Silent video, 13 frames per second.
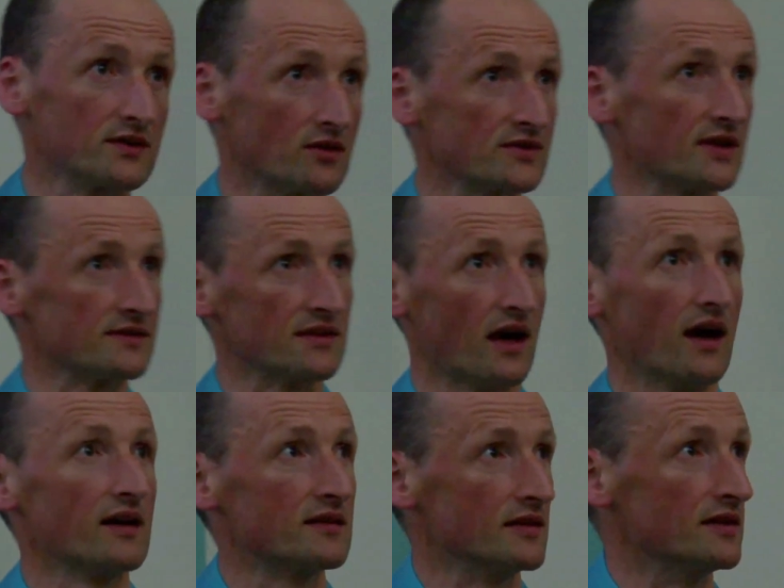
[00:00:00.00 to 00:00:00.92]
Donc ça, c'est
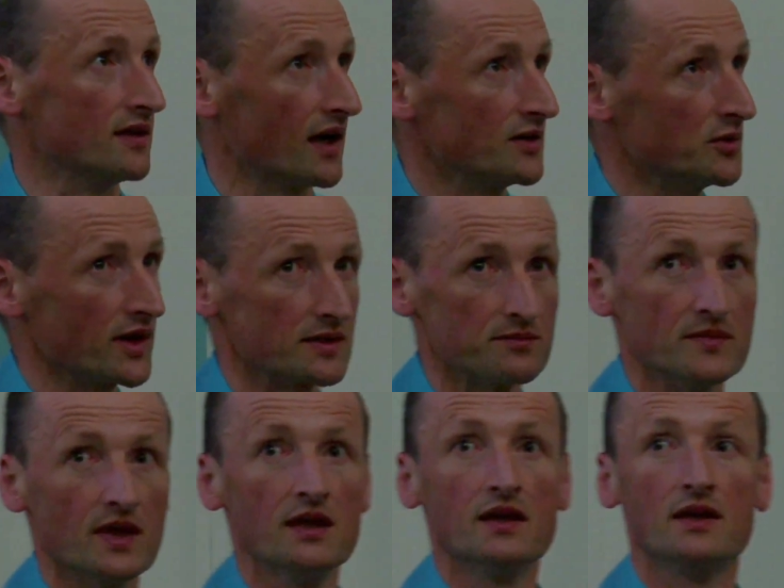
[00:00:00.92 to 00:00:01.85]
un des
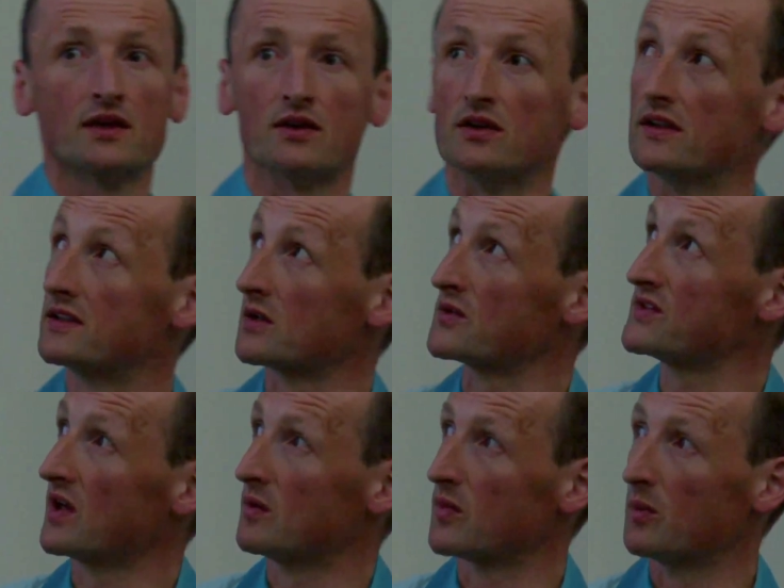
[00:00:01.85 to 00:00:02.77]
algorithmes que les
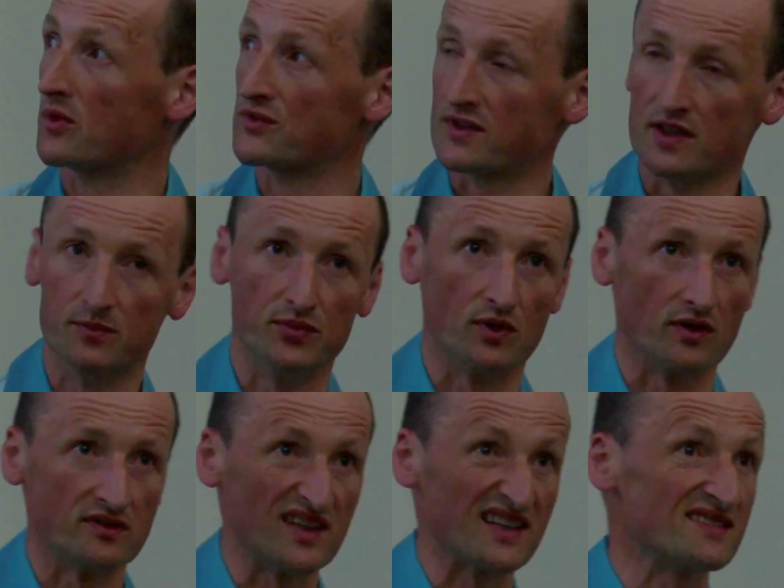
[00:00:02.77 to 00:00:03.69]
théoriciens ont proposé
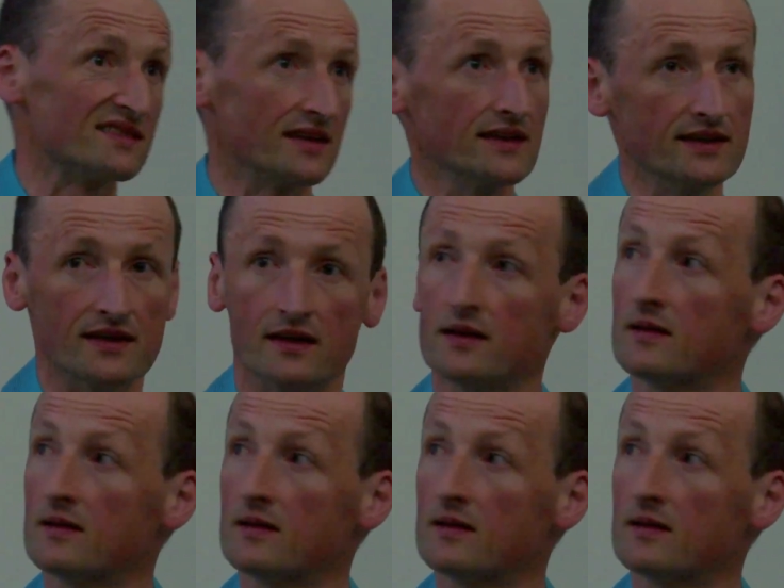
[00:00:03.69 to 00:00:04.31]
pour tester